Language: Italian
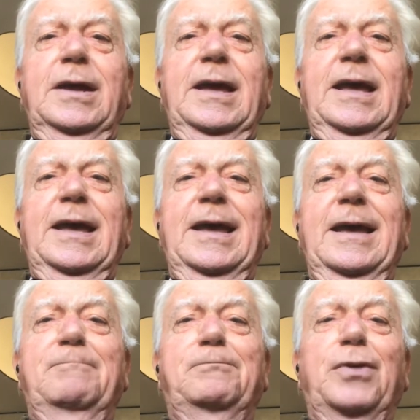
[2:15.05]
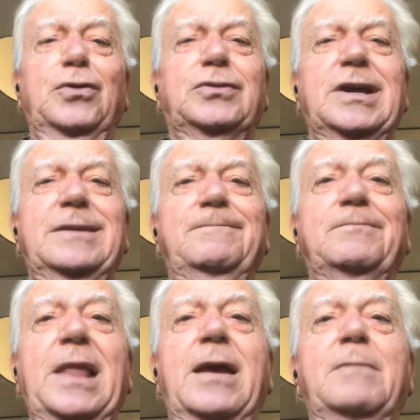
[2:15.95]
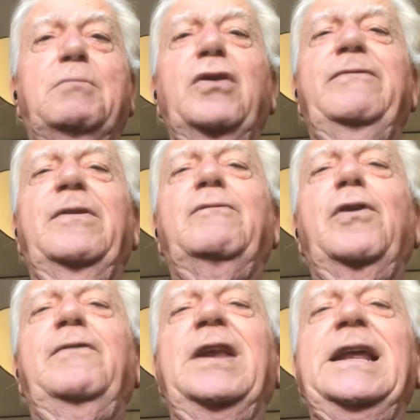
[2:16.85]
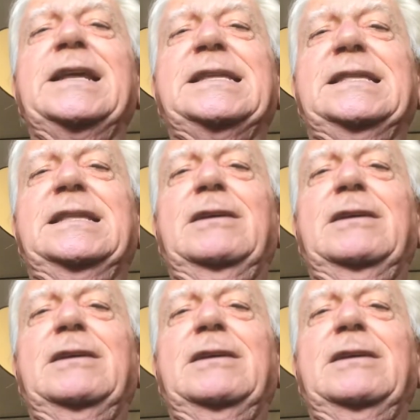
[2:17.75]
E, e poi, poi vuoi finire